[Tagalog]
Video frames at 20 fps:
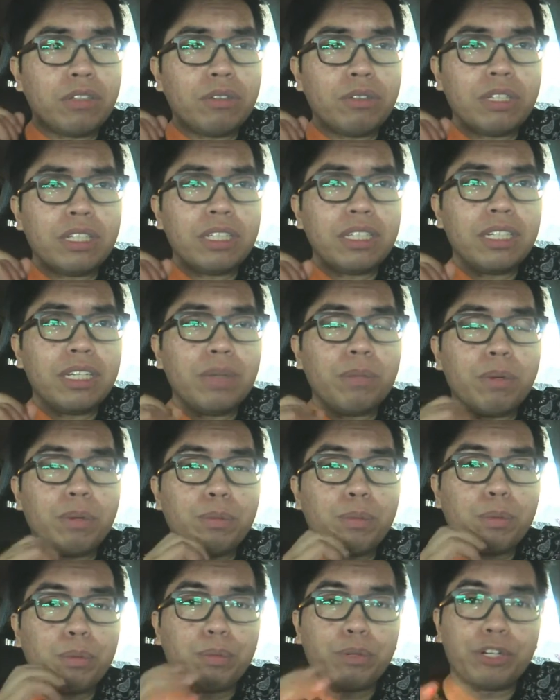yung hindi
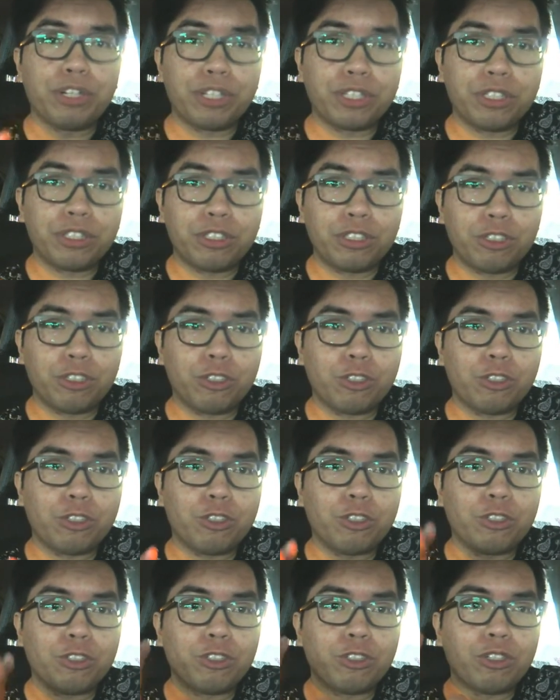maboboard
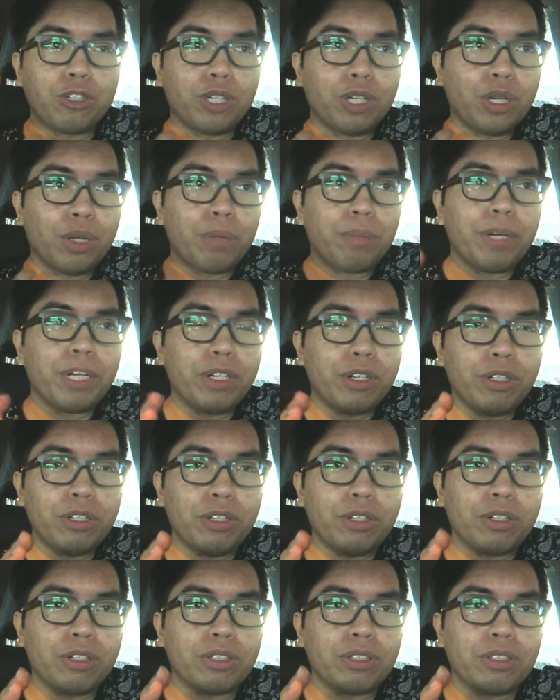yung
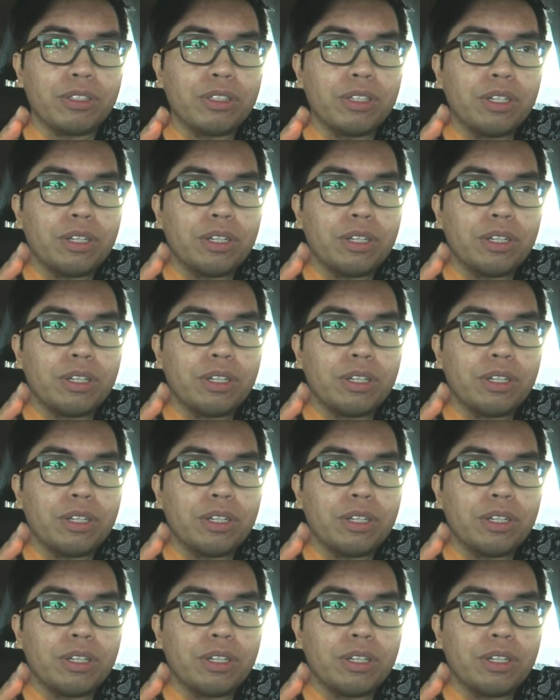manonood.